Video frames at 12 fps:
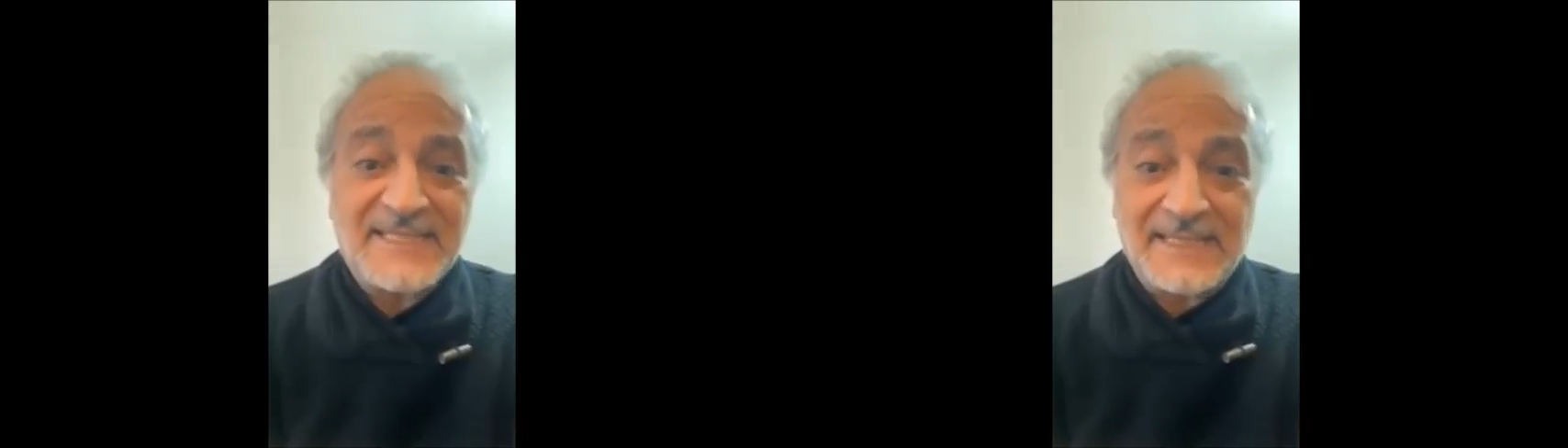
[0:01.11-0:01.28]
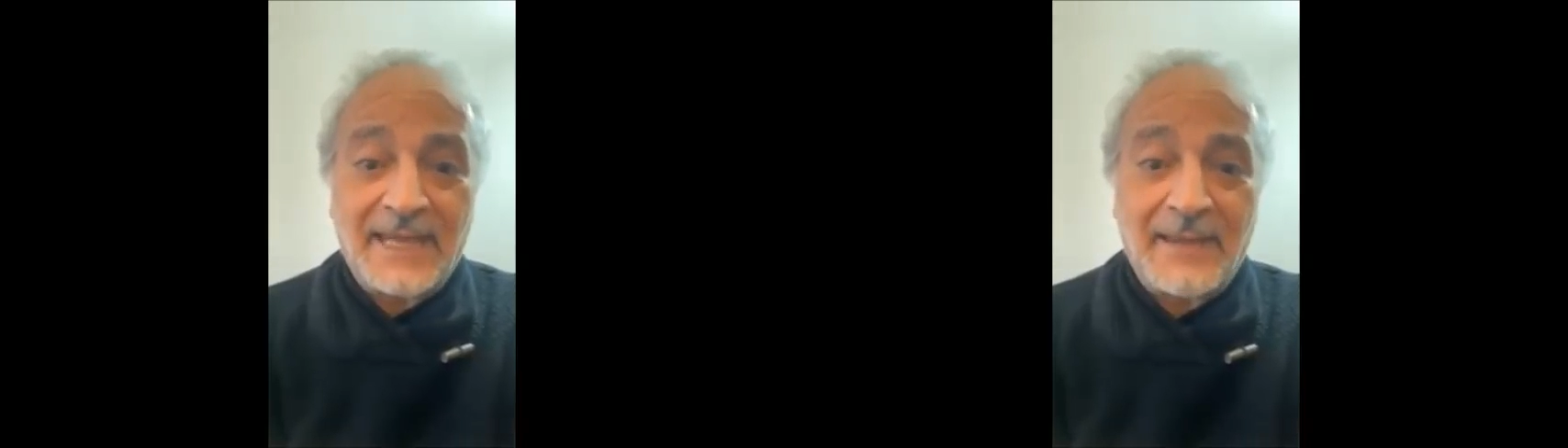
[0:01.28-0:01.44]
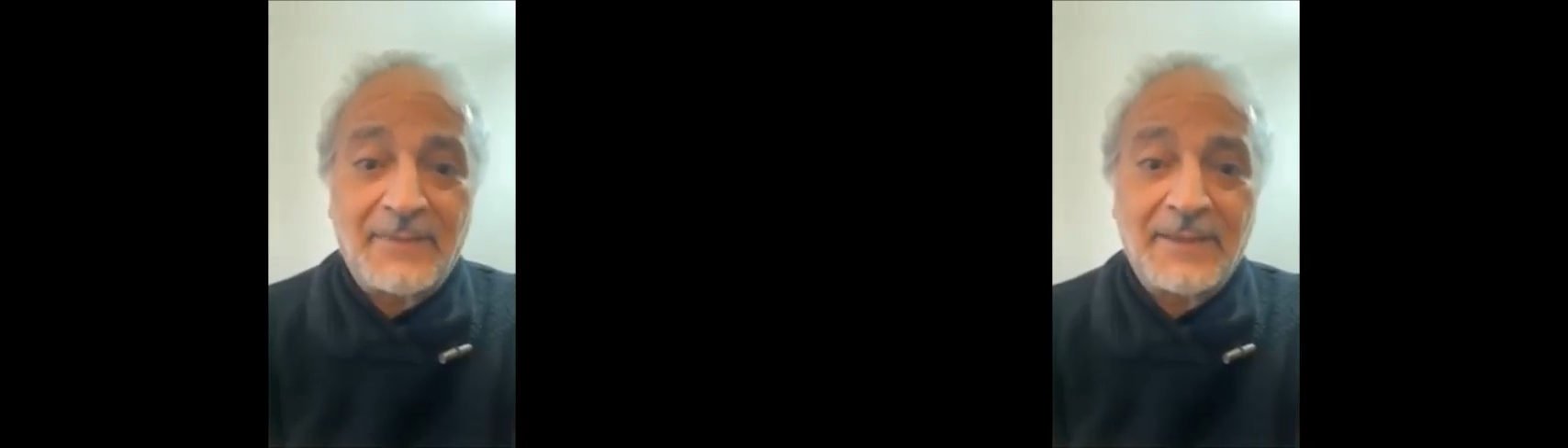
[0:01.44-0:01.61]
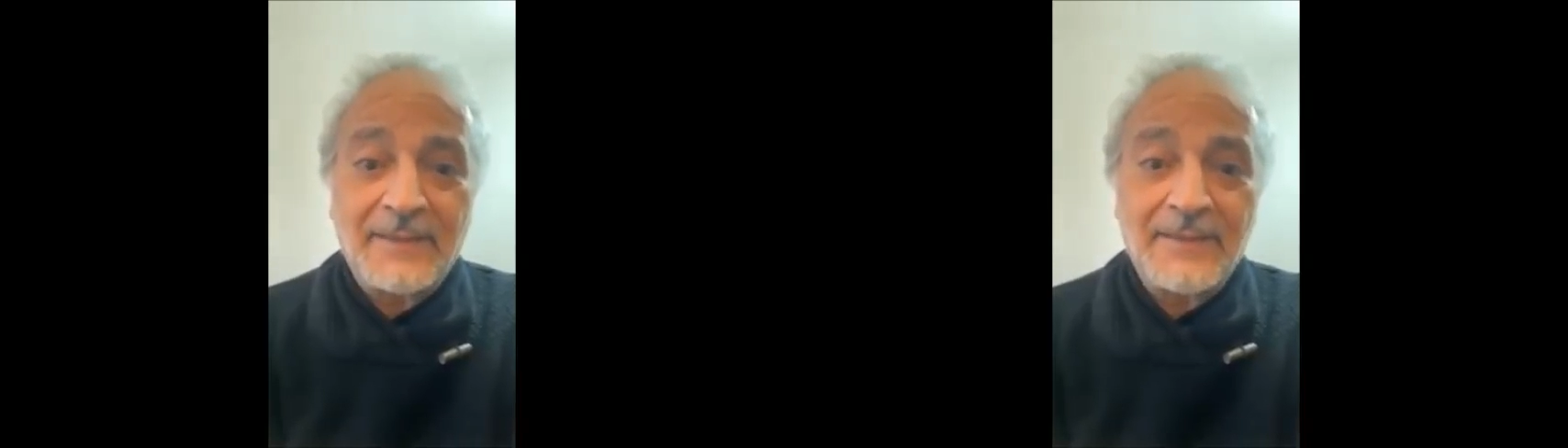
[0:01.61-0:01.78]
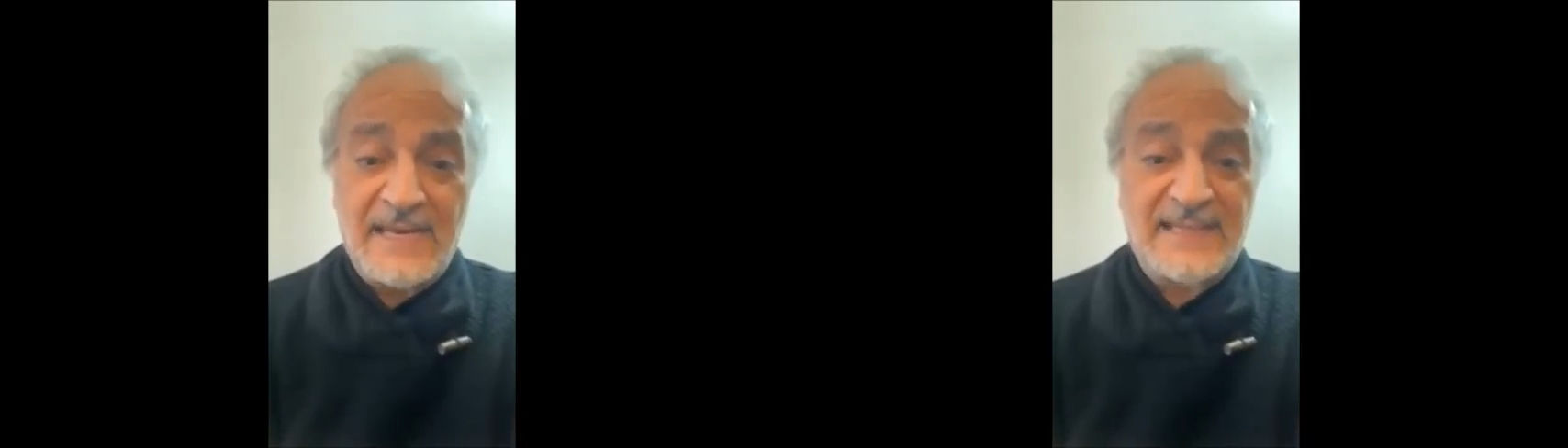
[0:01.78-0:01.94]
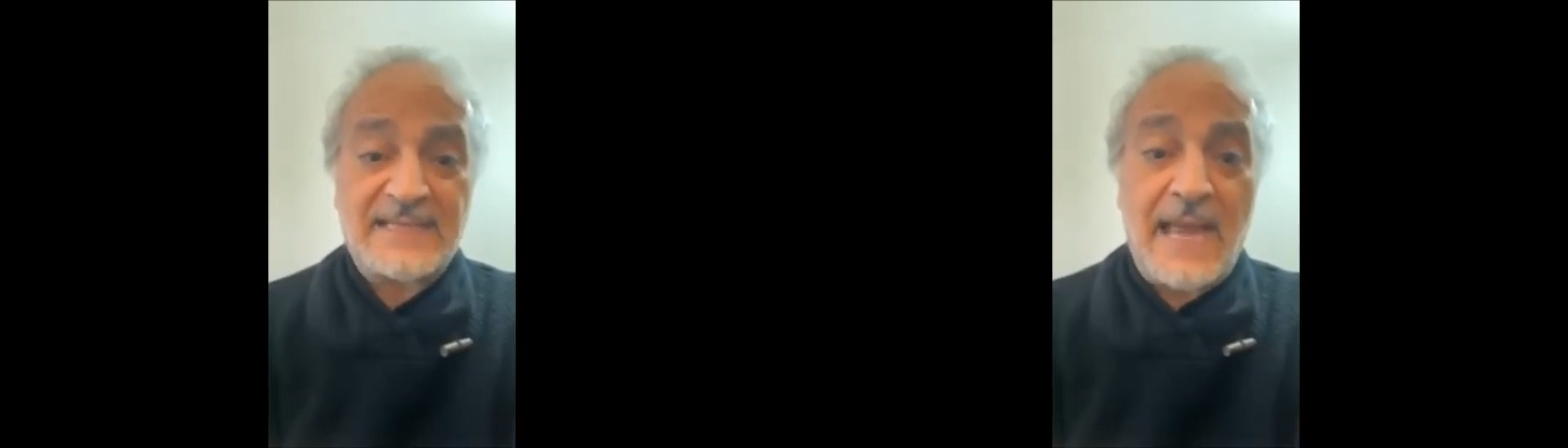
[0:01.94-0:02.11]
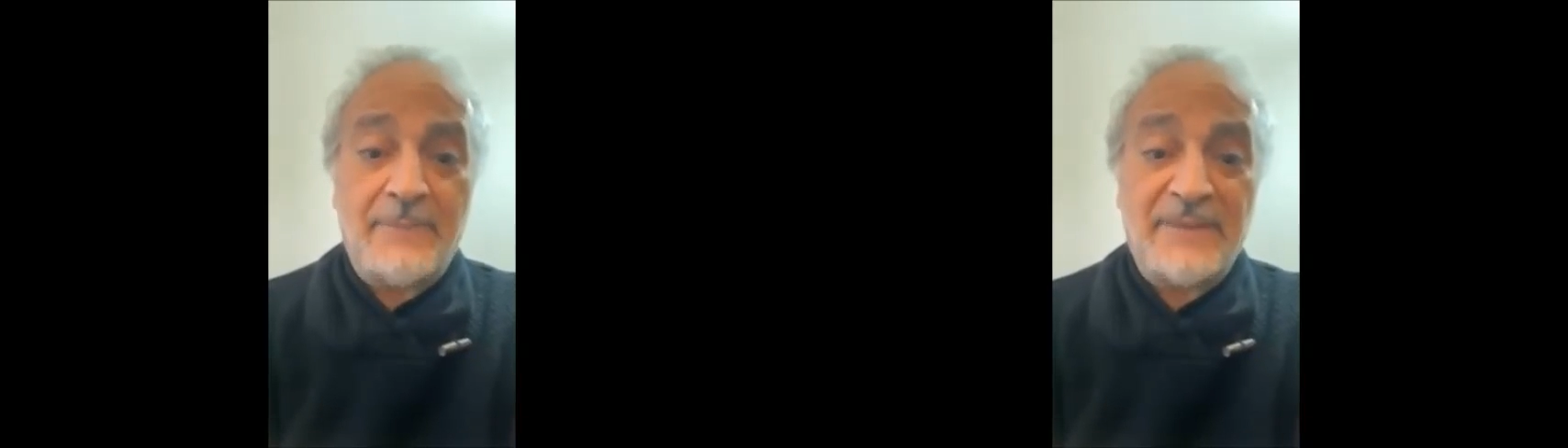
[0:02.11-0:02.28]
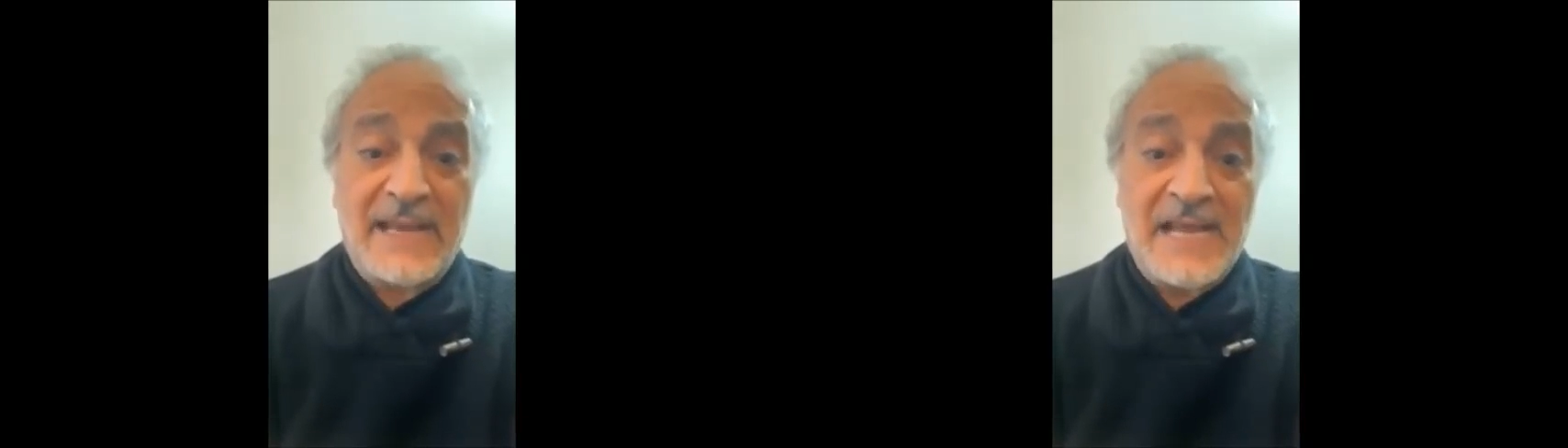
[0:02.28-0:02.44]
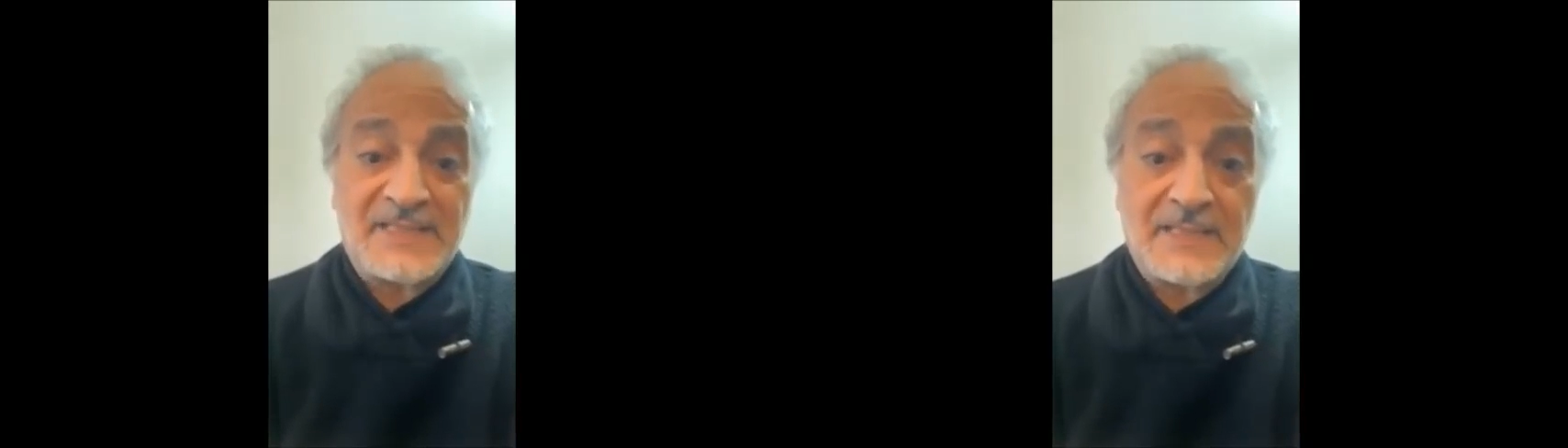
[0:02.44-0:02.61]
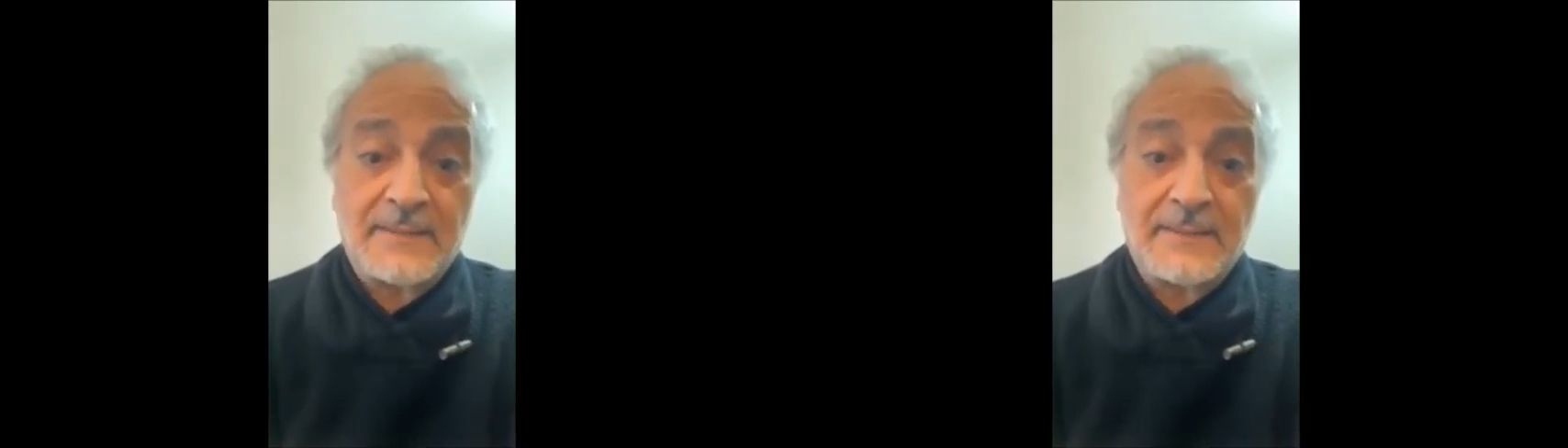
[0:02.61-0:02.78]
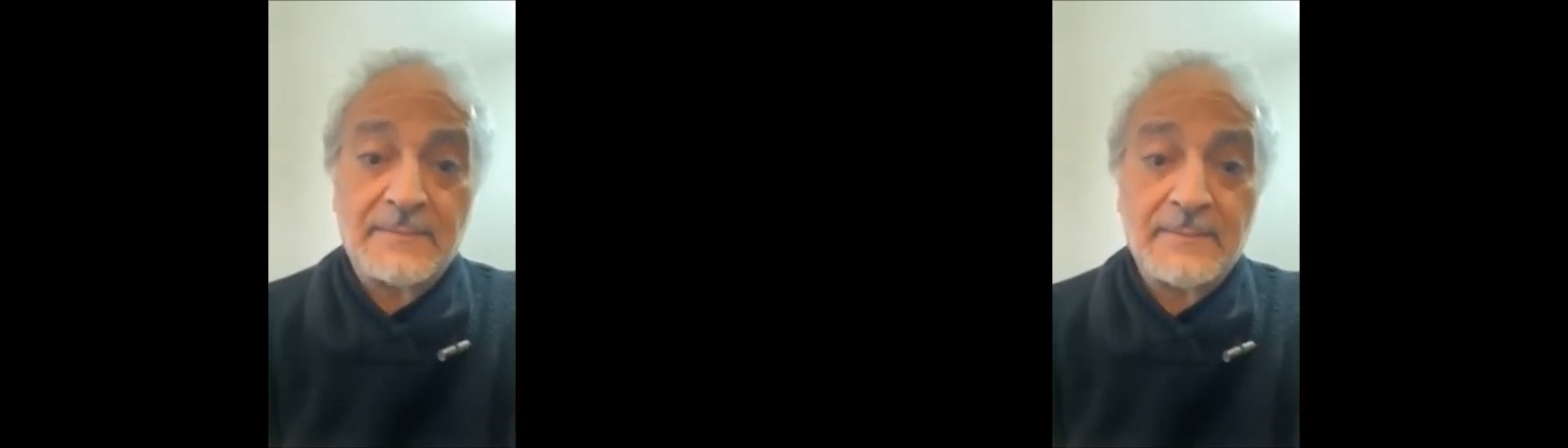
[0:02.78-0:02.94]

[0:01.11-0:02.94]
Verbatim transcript: اسلامي انا صاحبي راشد